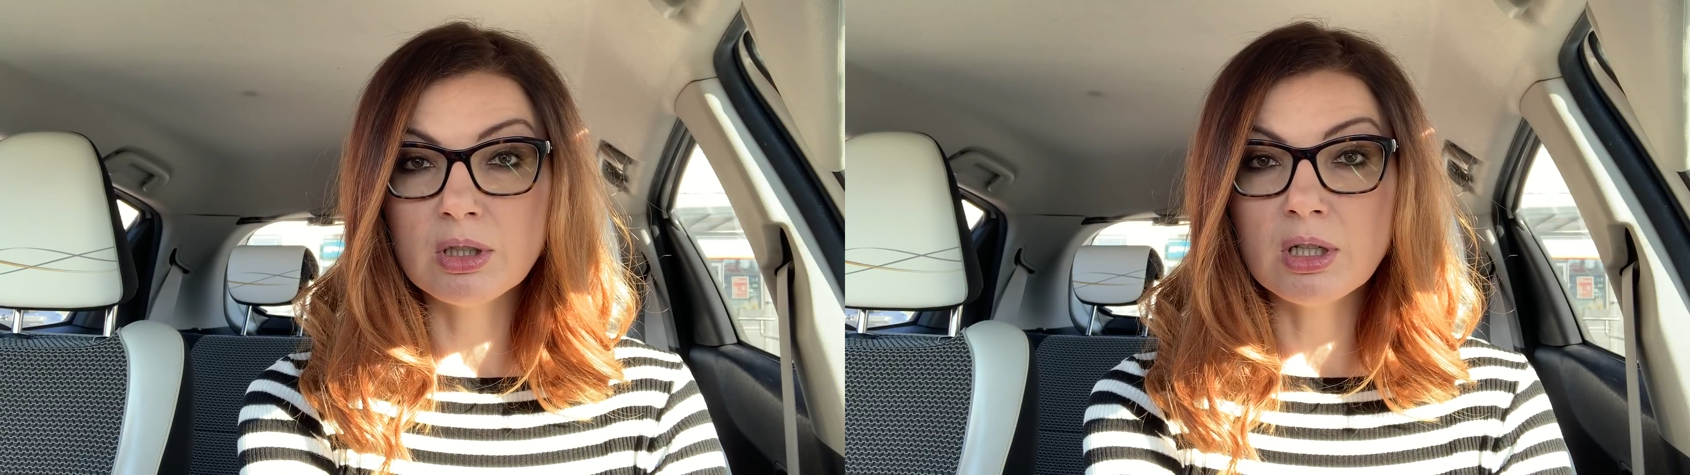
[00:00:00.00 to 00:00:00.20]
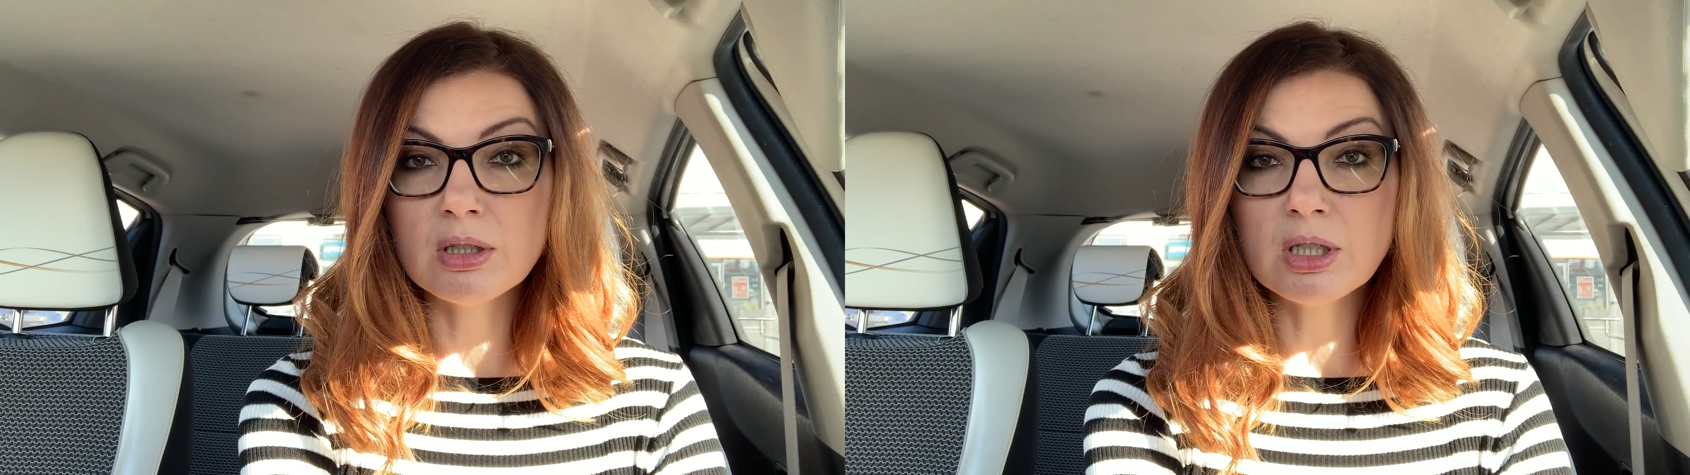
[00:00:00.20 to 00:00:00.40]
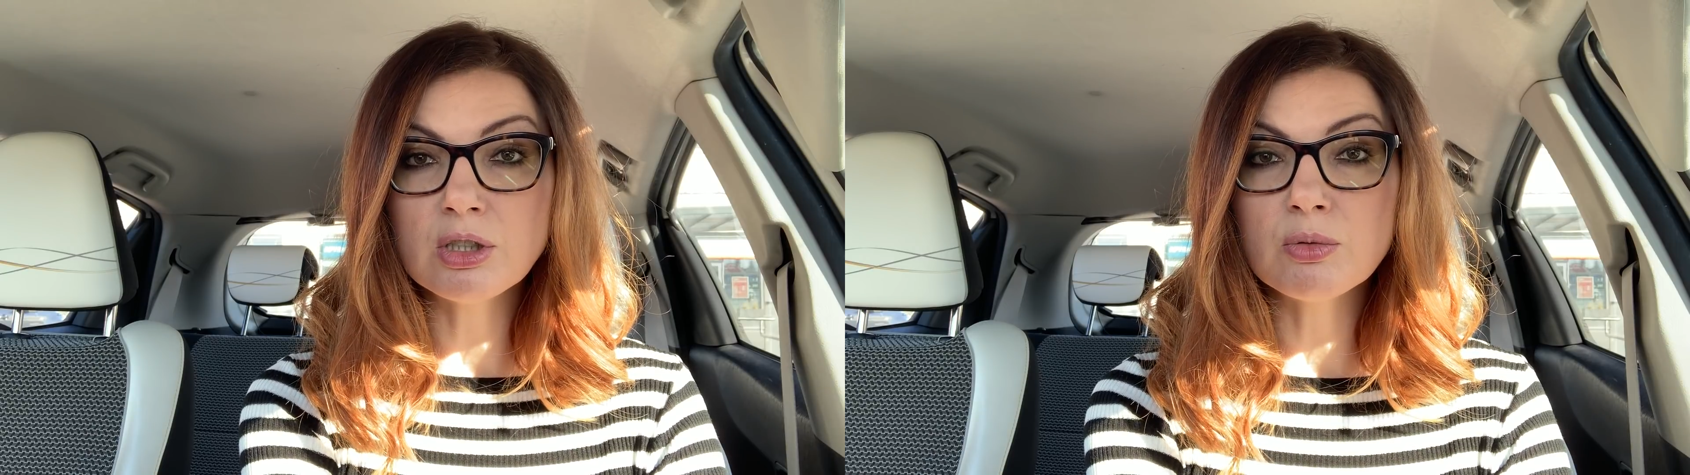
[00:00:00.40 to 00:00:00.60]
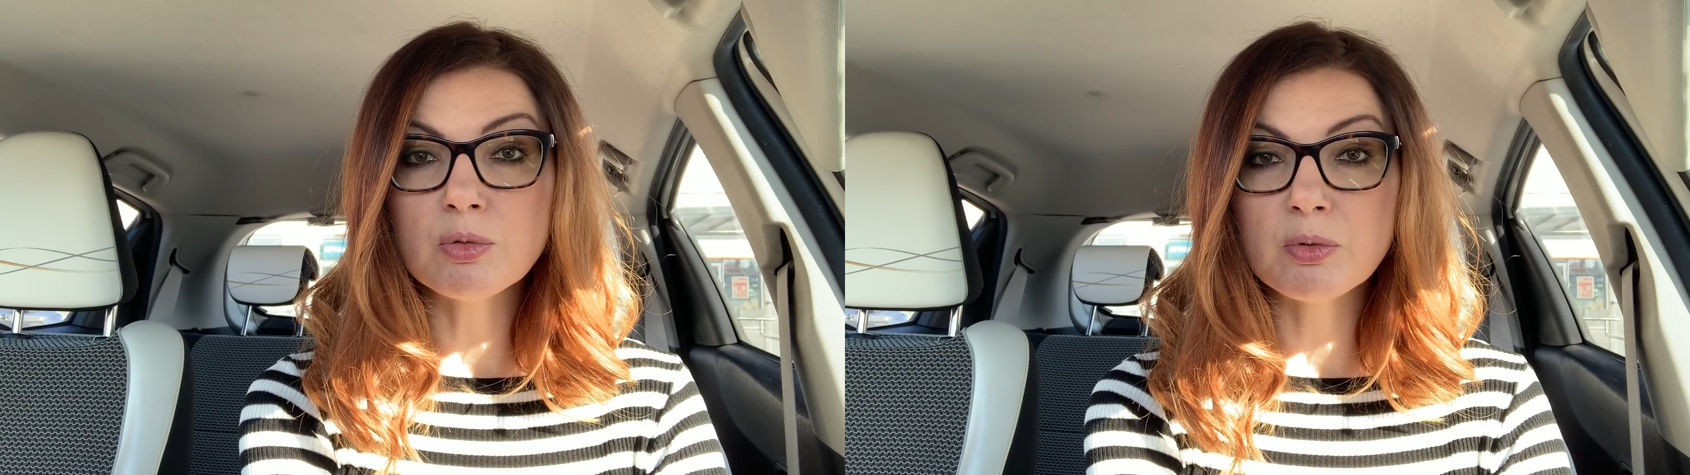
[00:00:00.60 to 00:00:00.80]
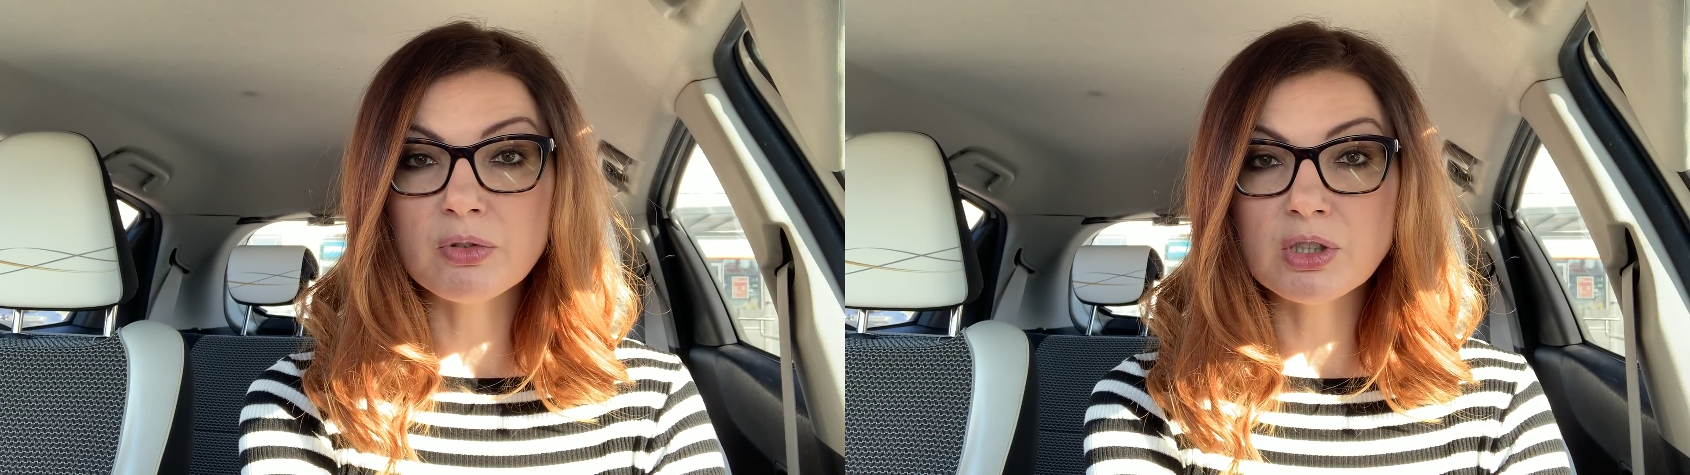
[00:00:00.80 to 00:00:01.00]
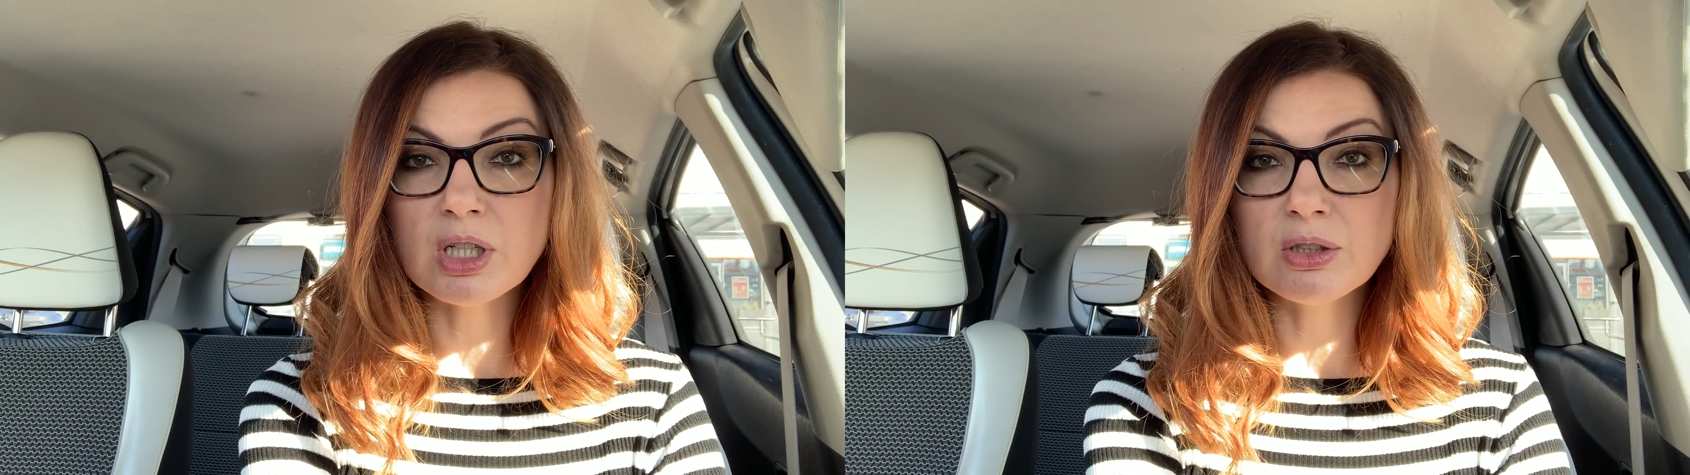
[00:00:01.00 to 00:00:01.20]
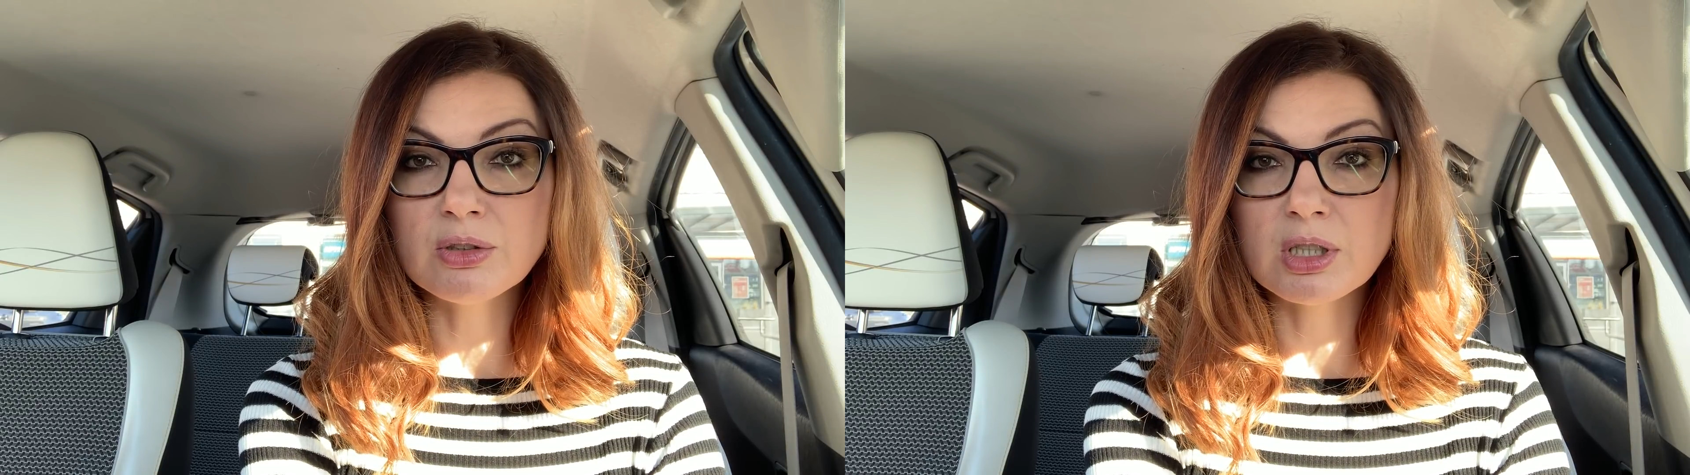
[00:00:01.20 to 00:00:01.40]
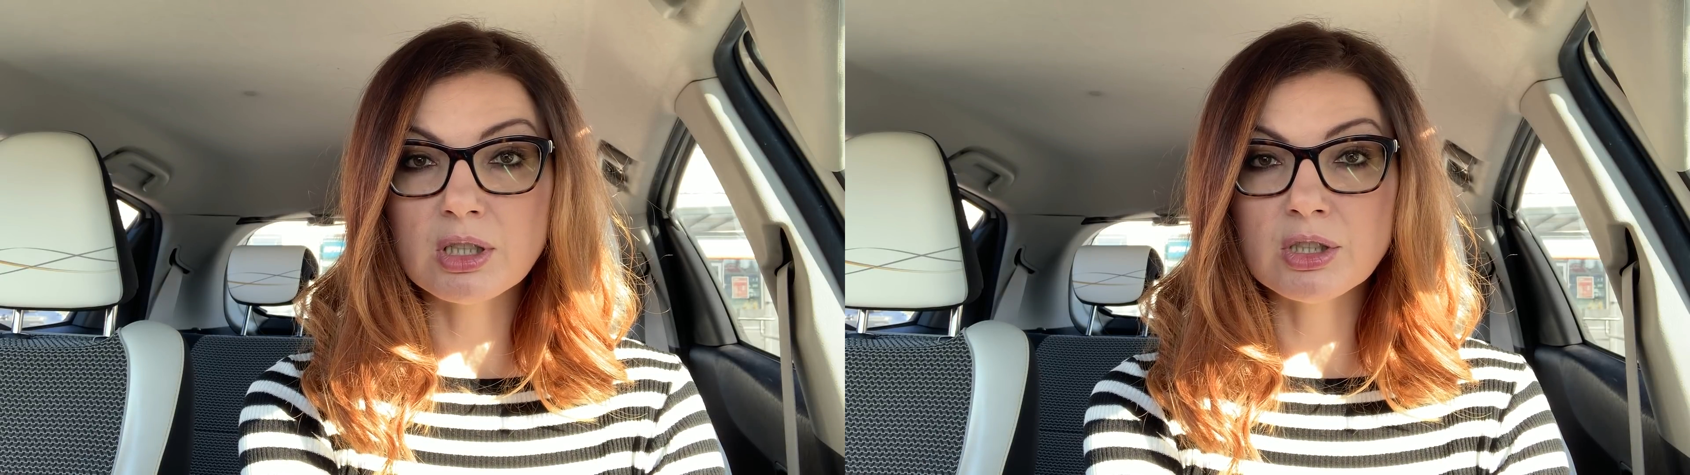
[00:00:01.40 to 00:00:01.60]
na naszą
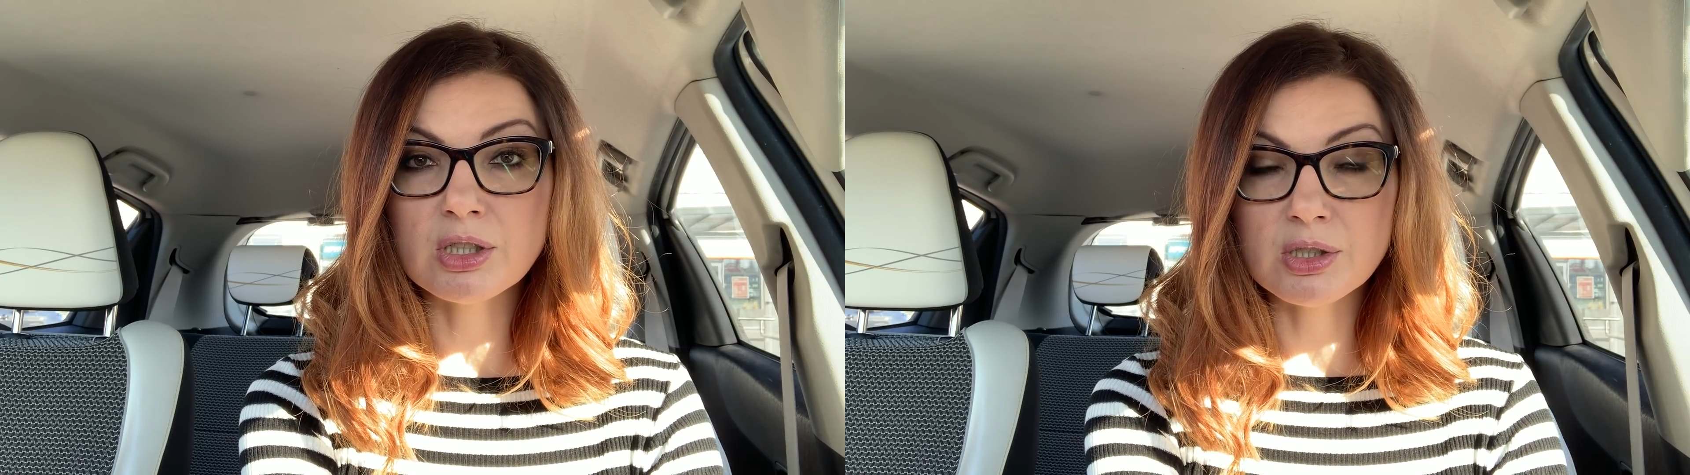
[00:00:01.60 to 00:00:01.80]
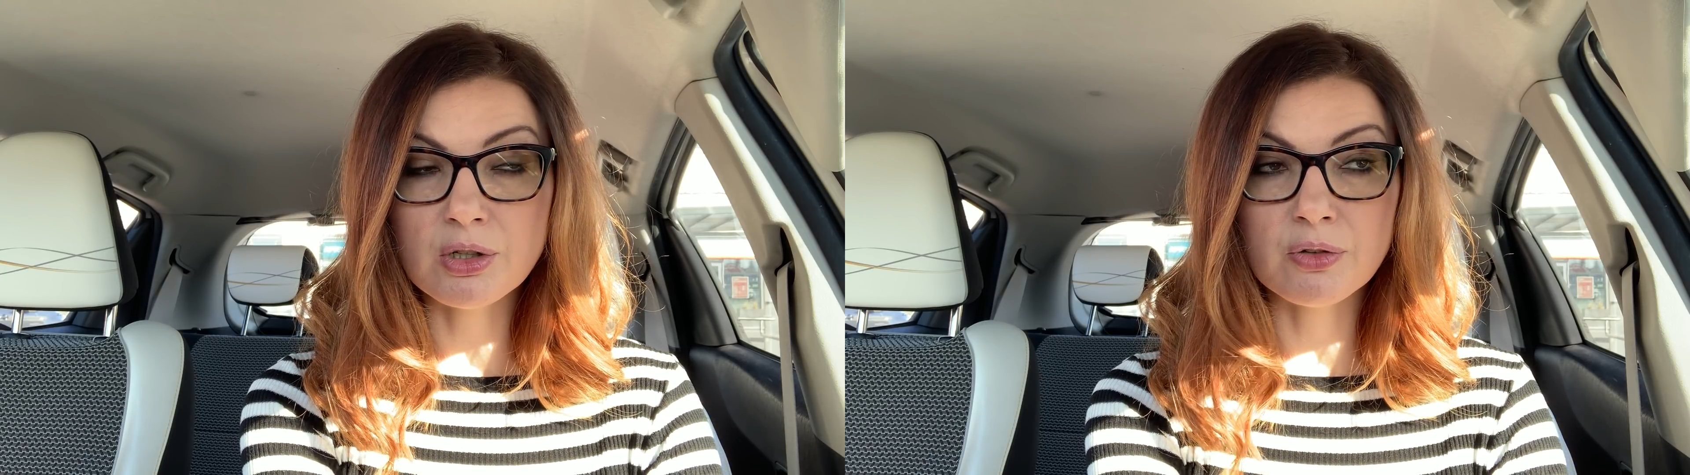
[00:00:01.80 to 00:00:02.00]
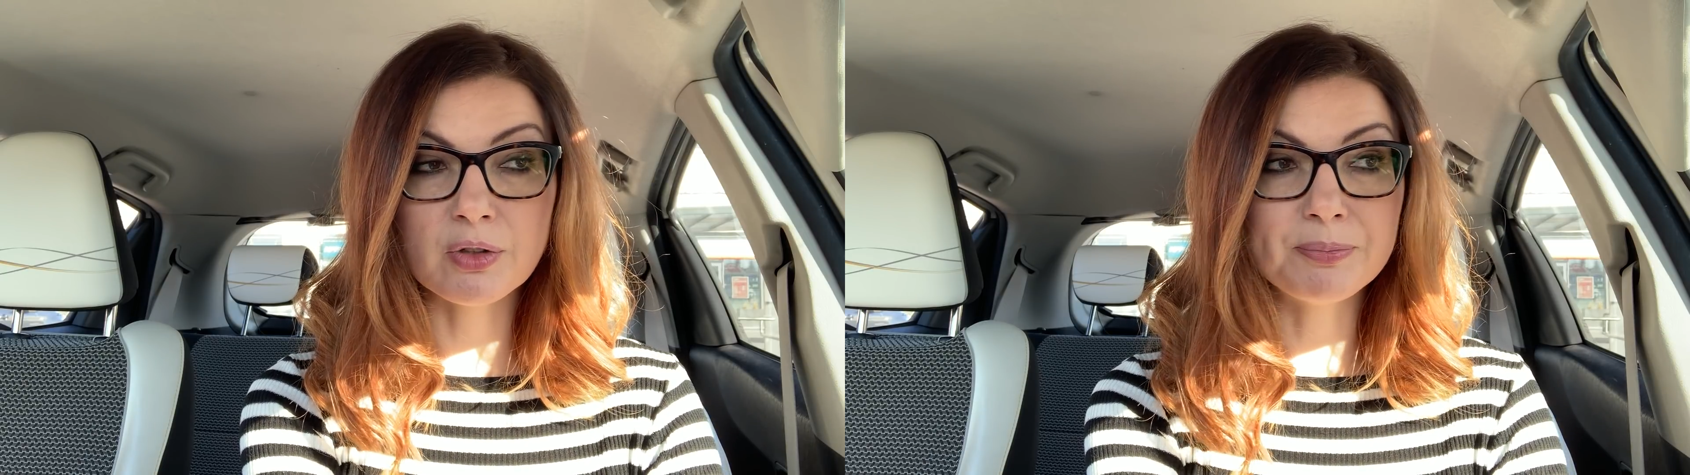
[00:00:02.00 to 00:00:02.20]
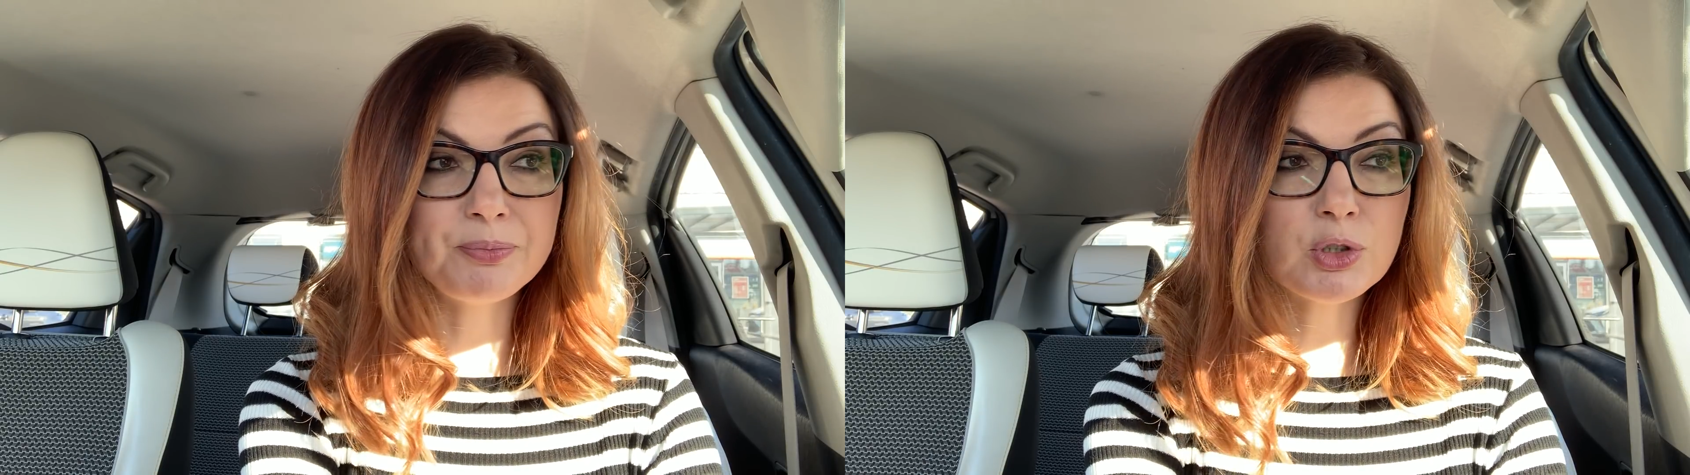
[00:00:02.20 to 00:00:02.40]
odpowiedzialność za nasze zdrowie.